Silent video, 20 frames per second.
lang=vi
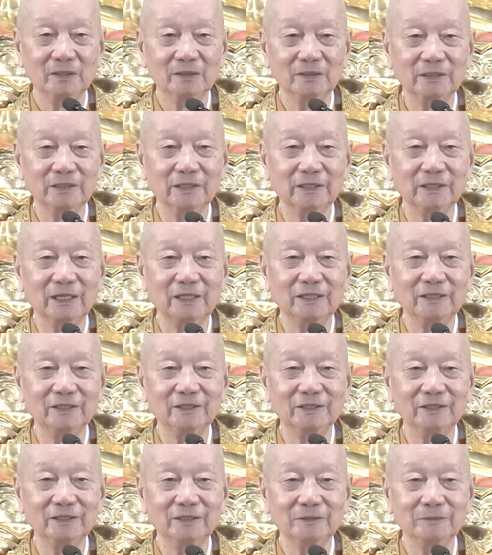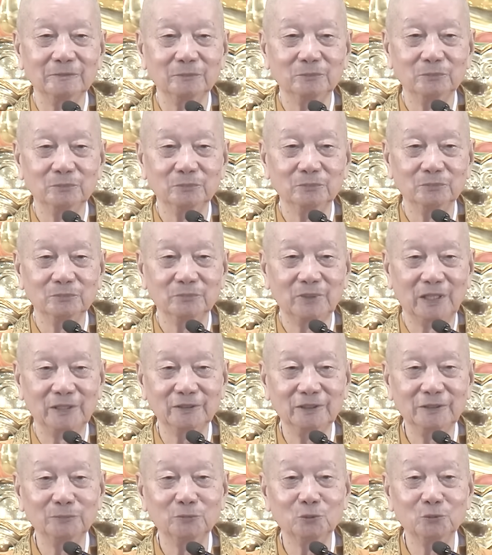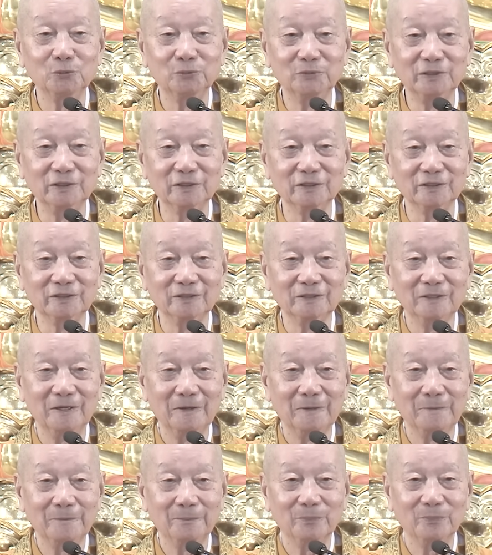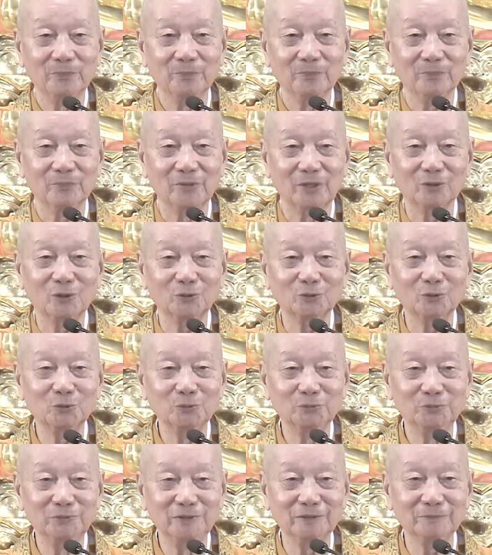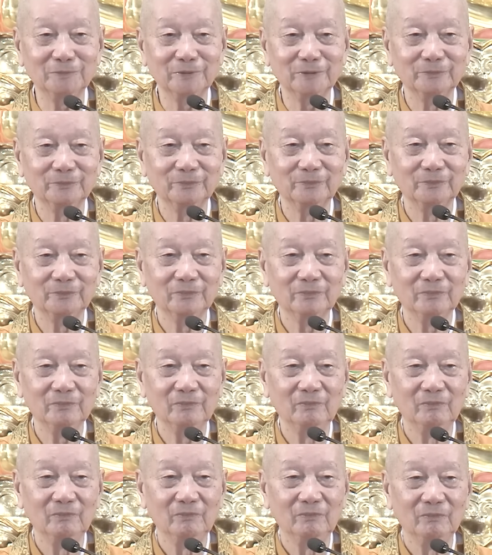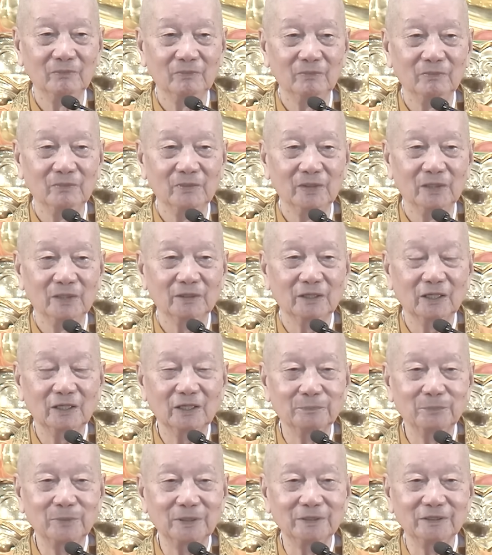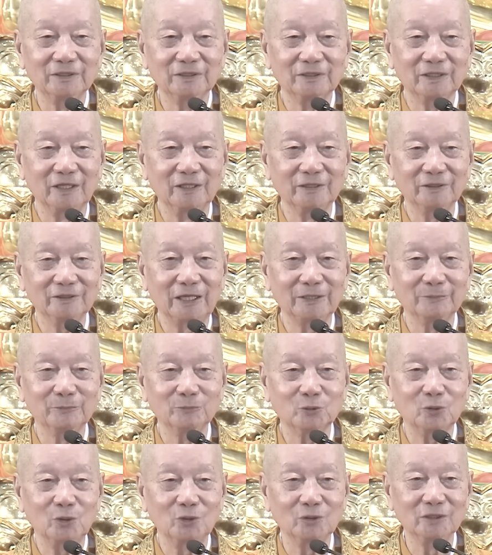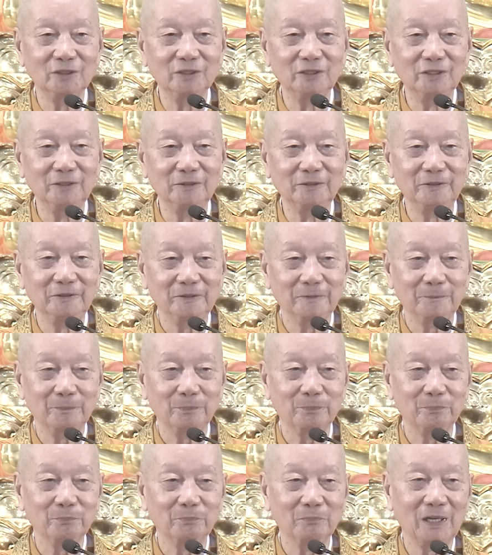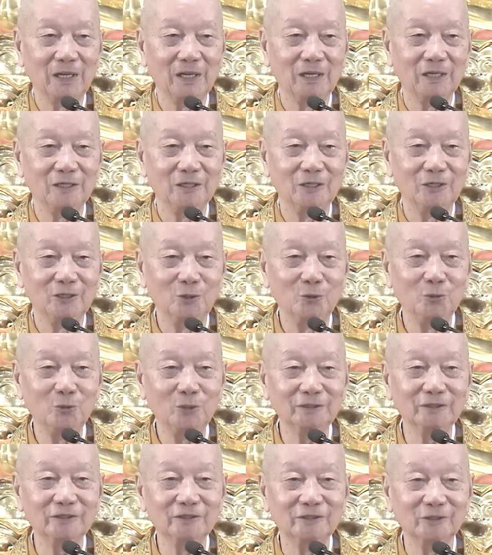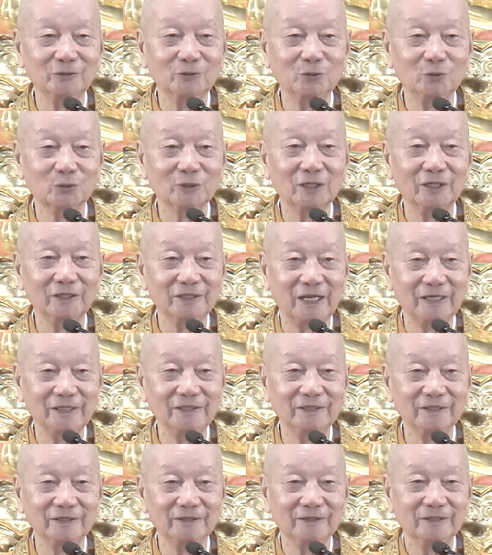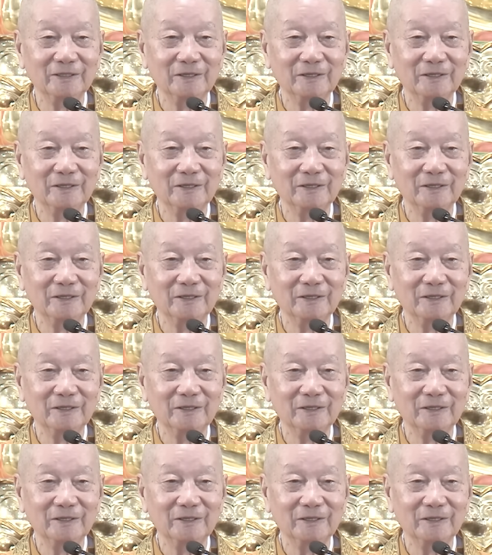thì cái này phải thêm tu phước nữa. Phải có tu phước, phải không? Tức là mình trở thành con người mà hữu ích trên cuộc đời này đó,